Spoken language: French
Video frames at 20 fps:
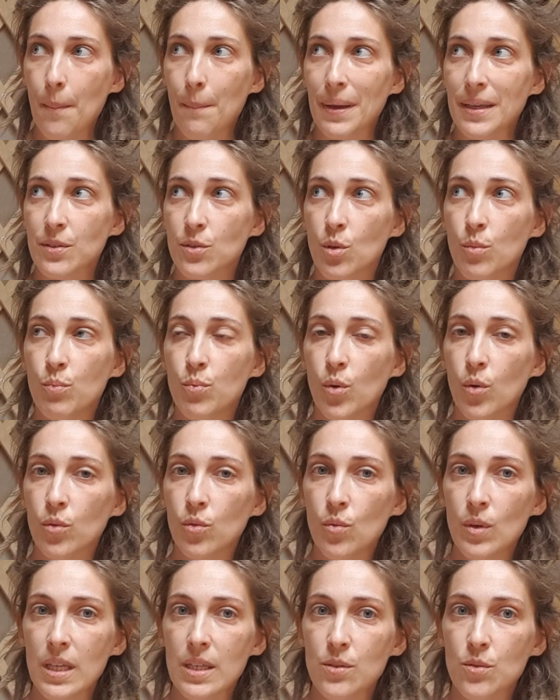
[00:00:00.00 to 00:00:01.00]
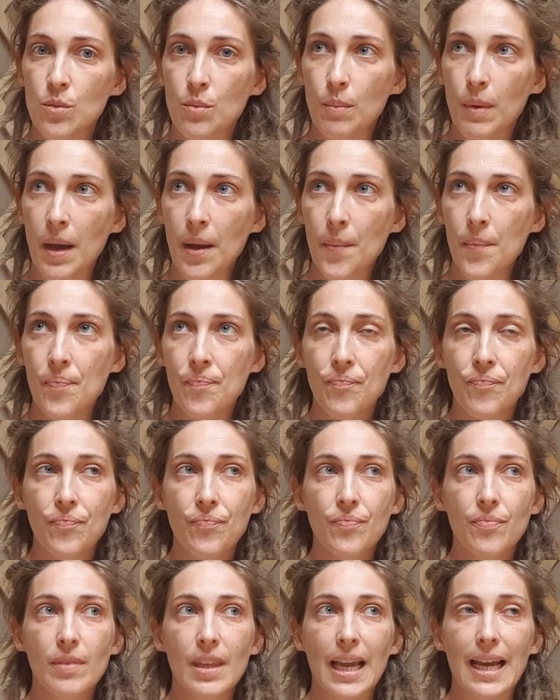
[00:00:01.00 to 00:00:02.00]
Parce que pour nous les humains,
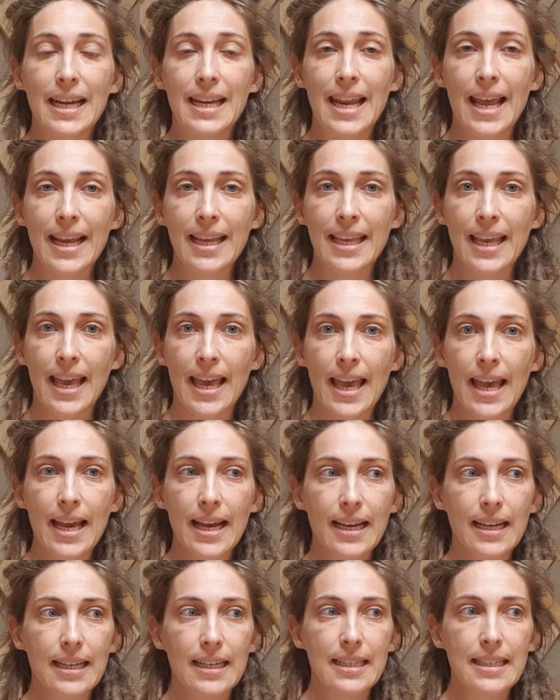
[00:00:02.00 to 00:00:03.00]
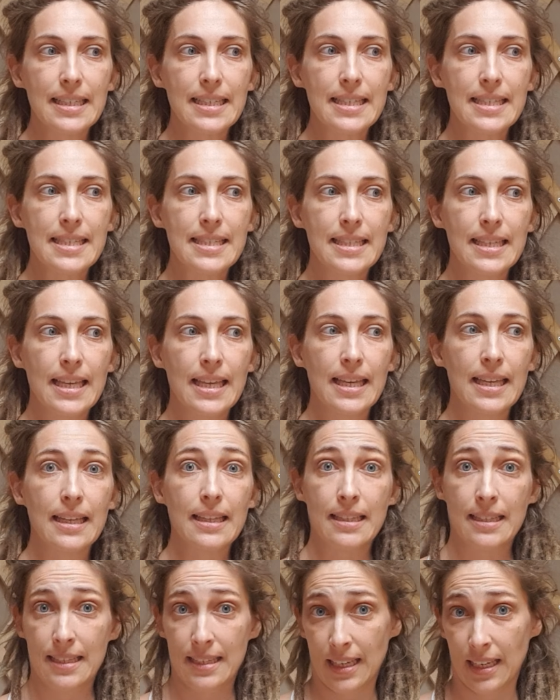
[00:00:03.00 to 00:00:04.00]
la guerre, c'est
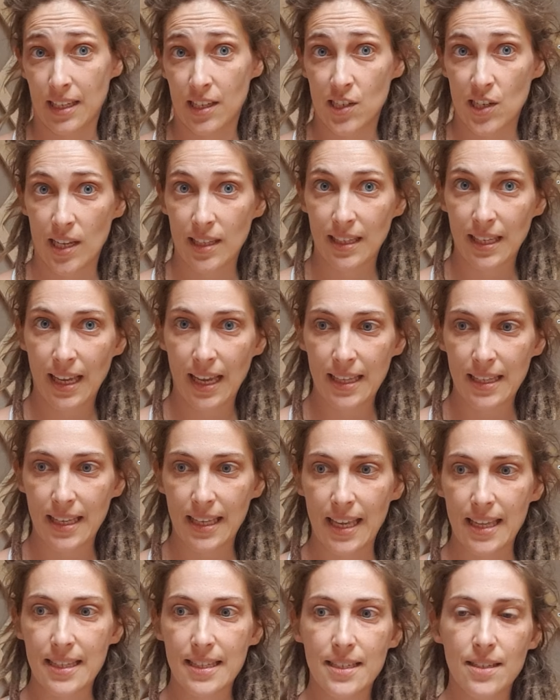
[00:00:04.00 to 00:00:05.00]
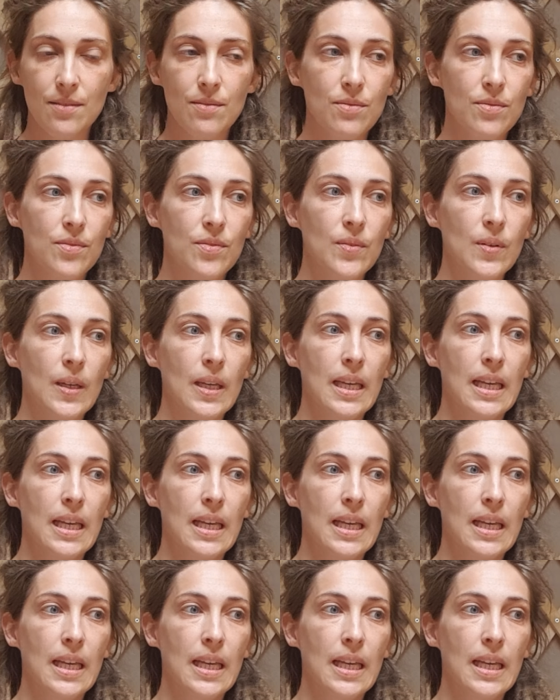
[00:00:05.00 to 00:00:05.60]
très, déjà très négatif,